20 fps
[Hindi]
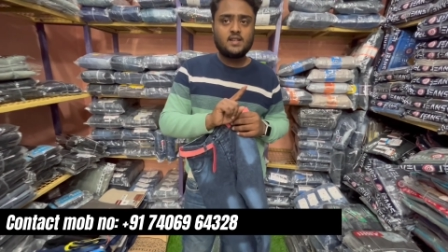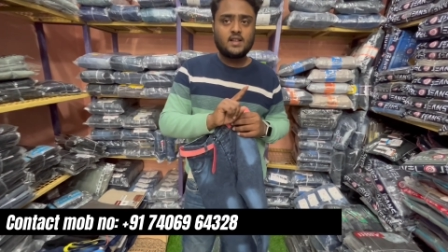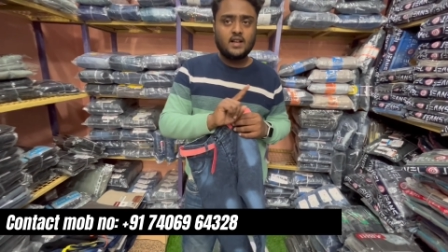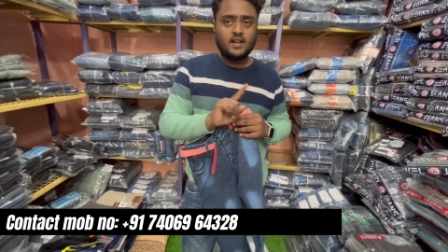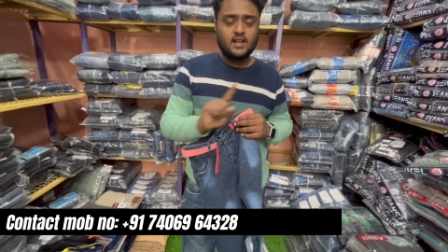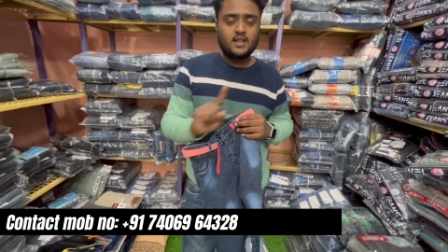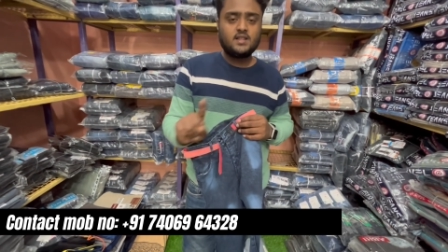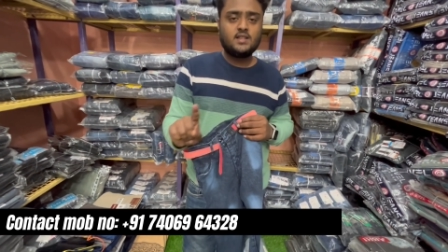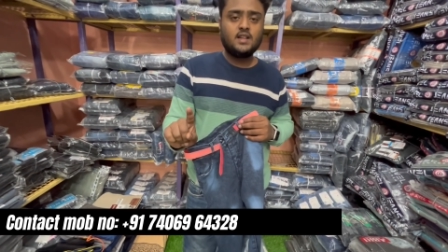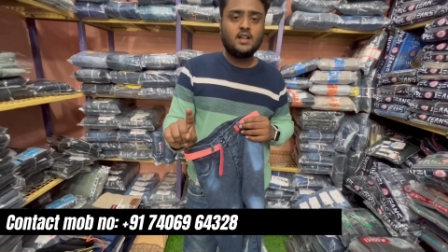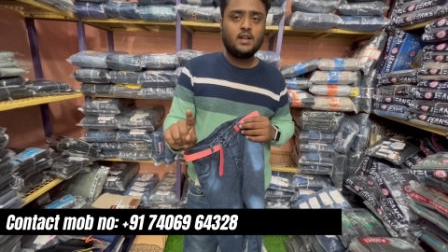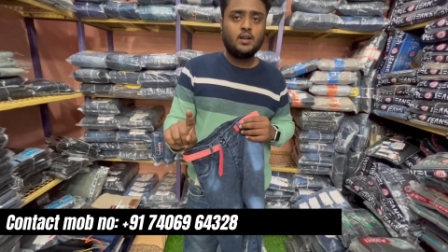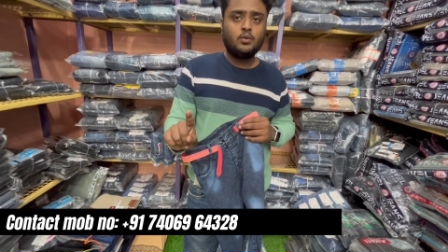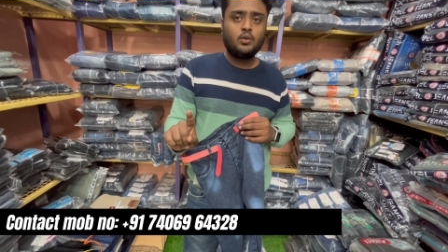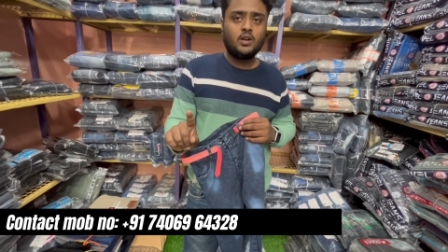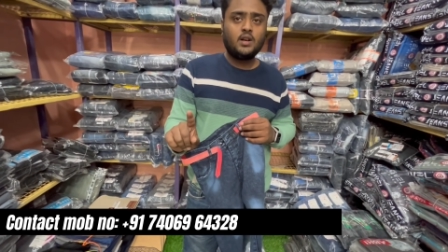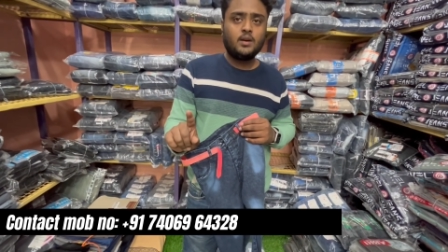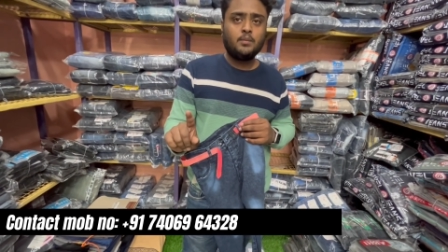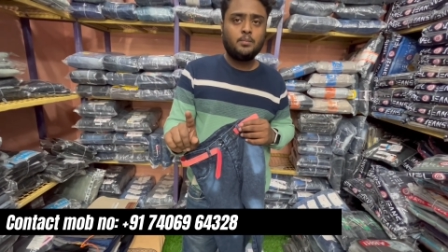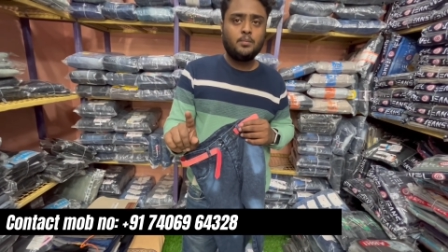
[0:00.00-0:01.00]
कलर जाने
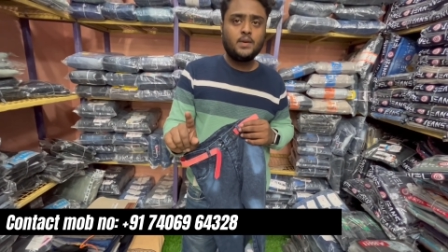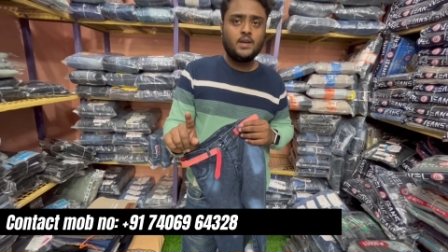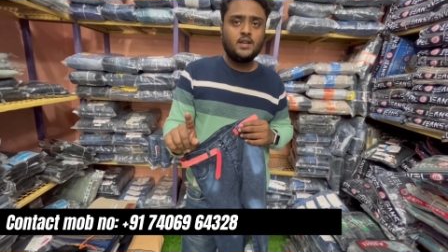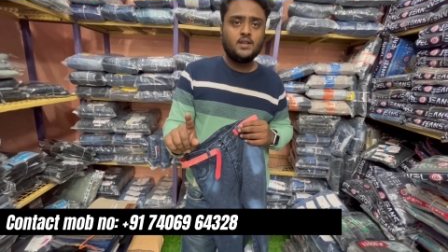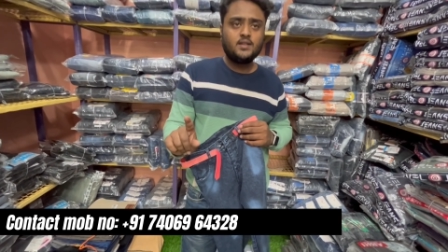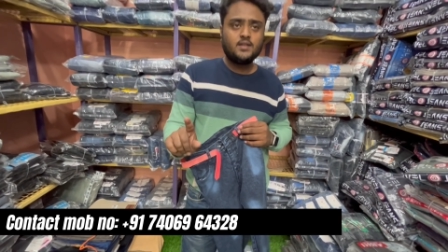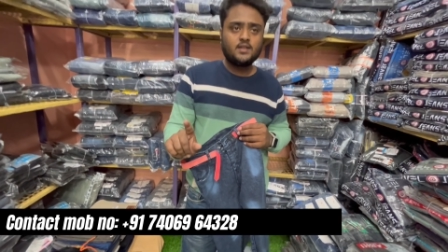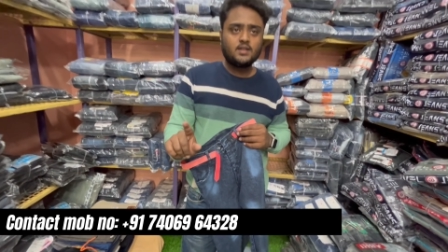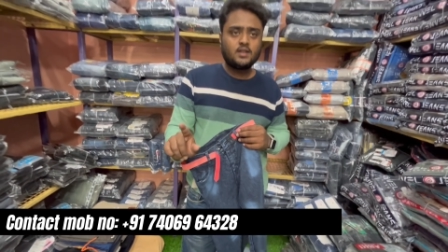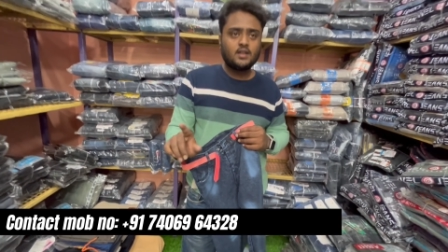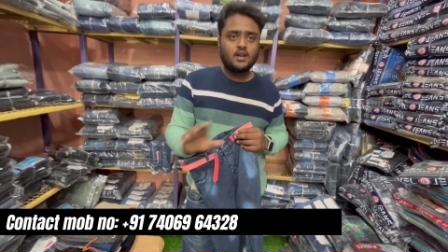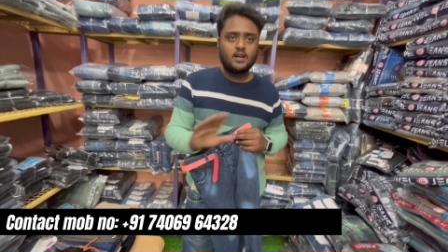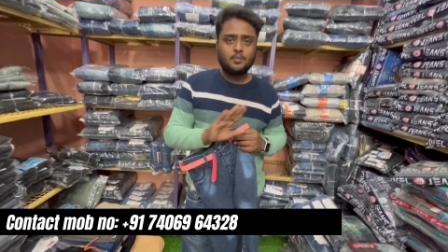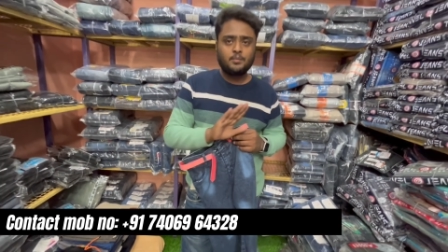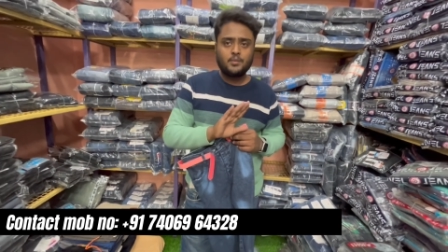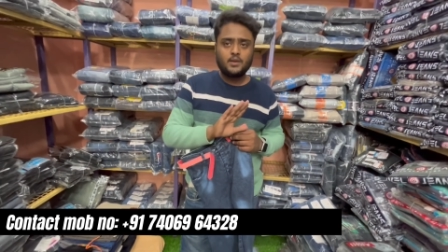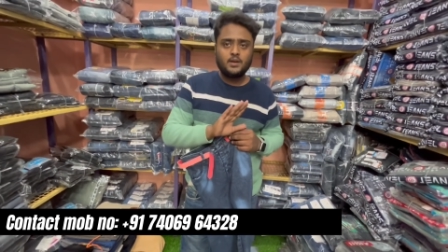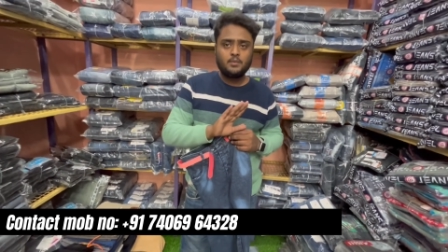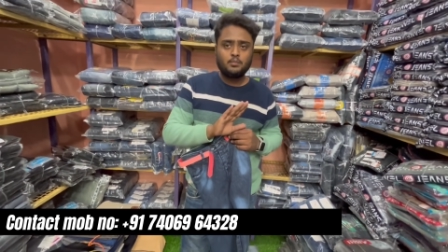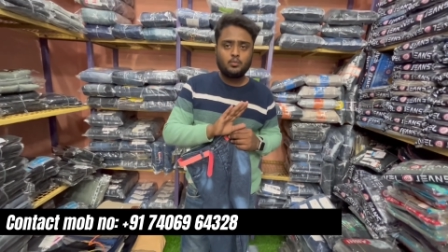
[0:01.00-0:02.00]
वाला पीस
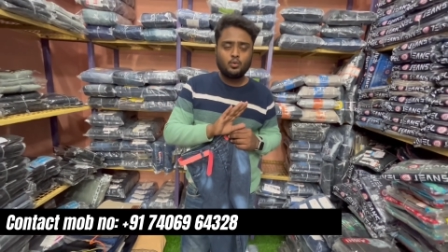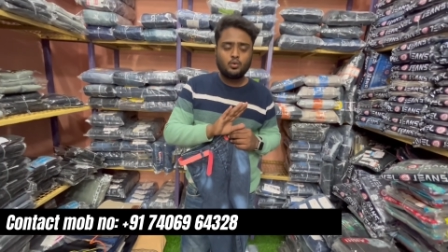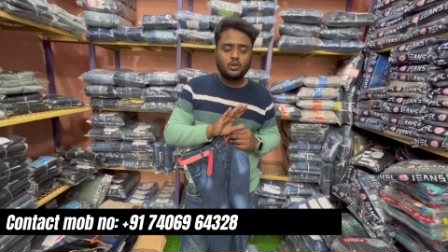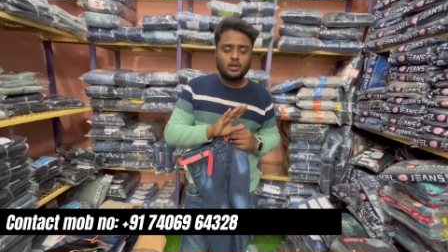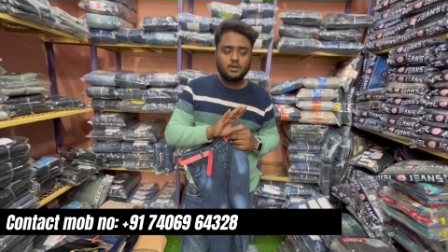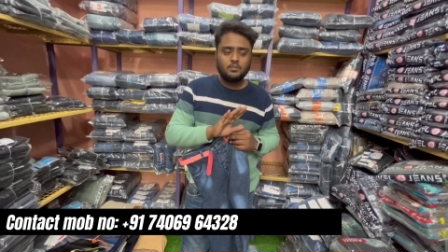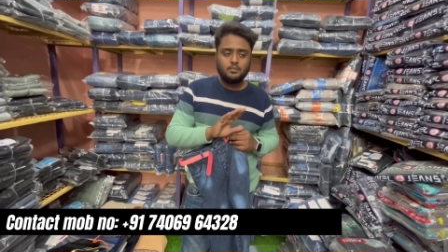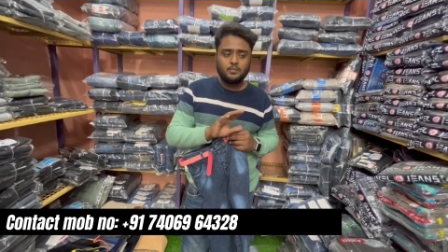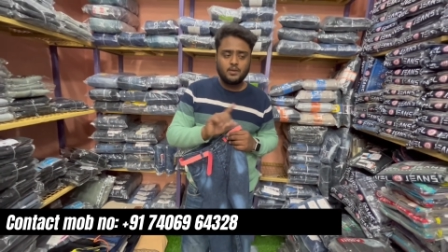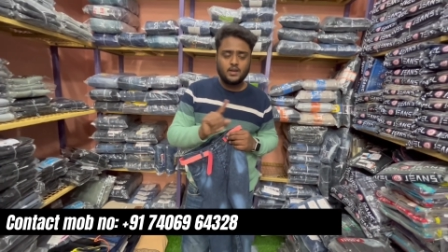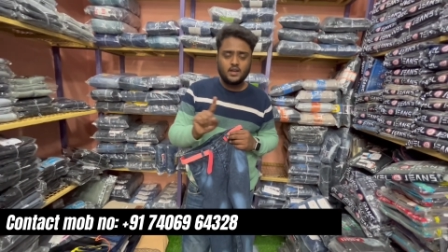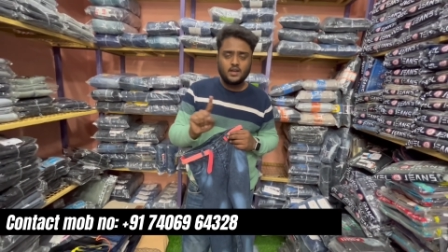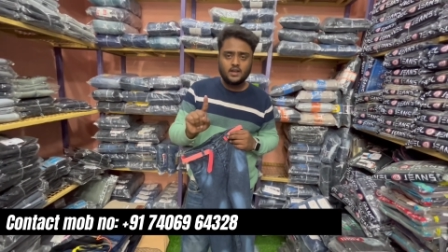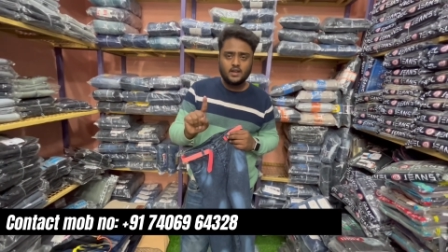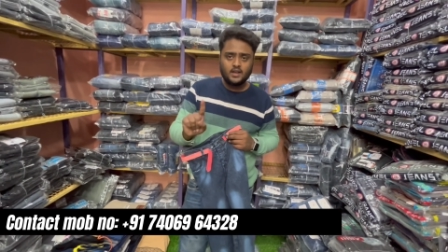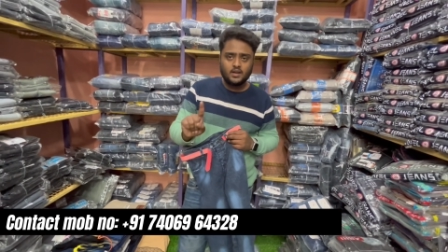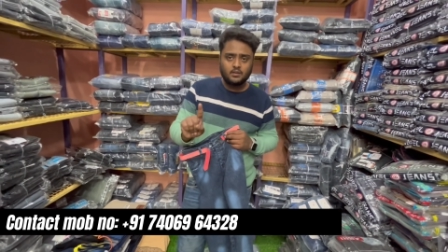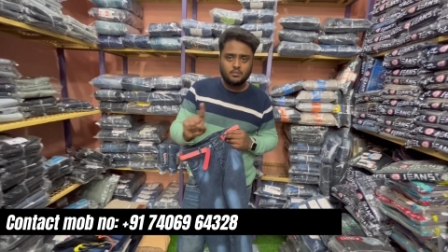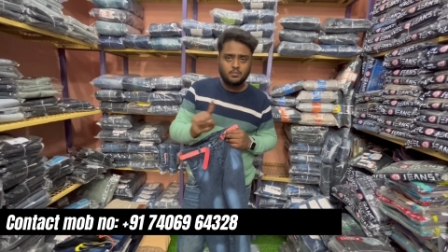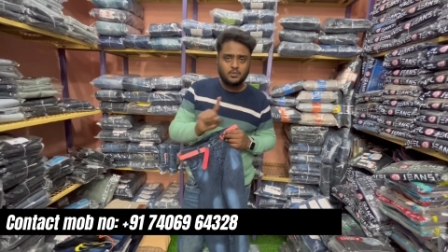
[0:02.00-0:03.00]
अपने दुकान पे
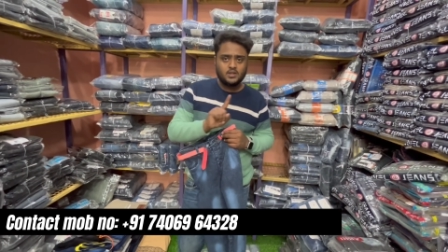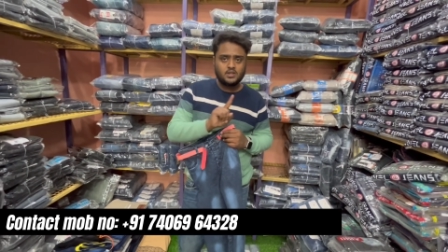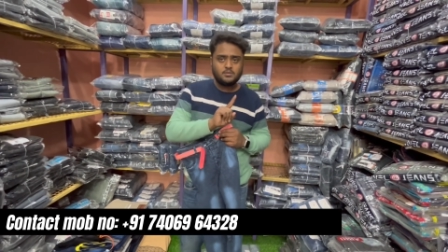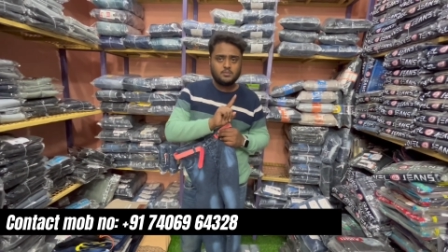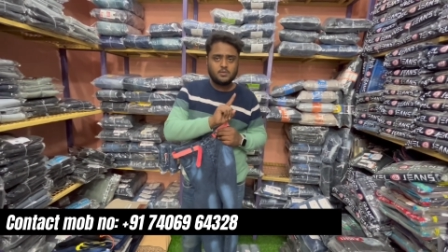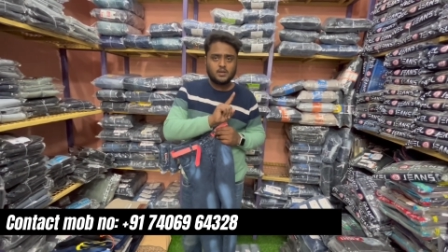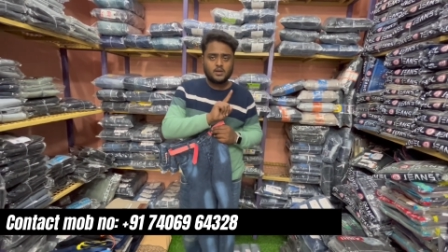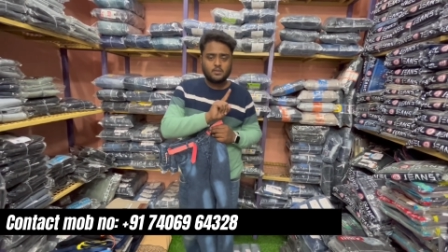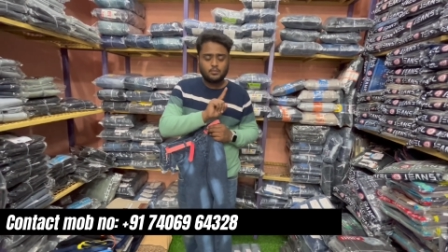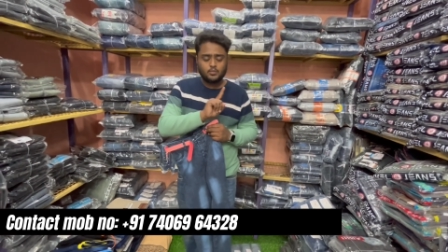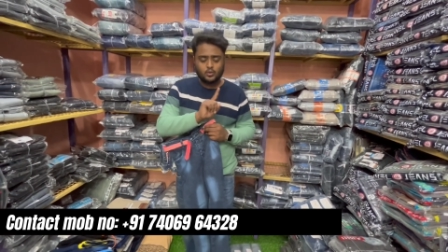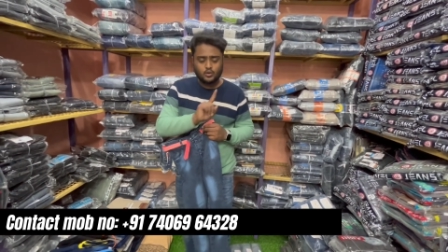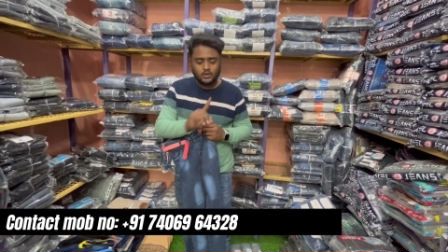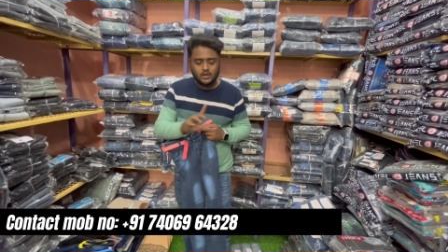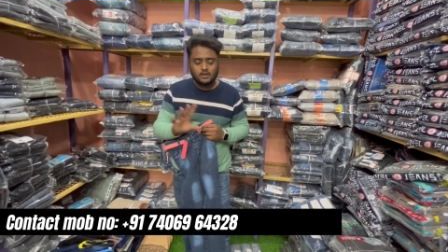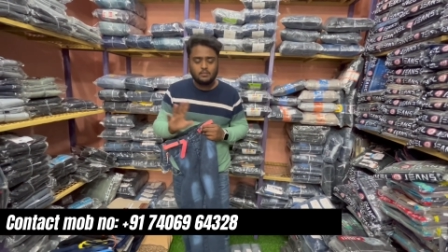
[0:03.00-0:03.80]
एक पीस भी आपको नहीं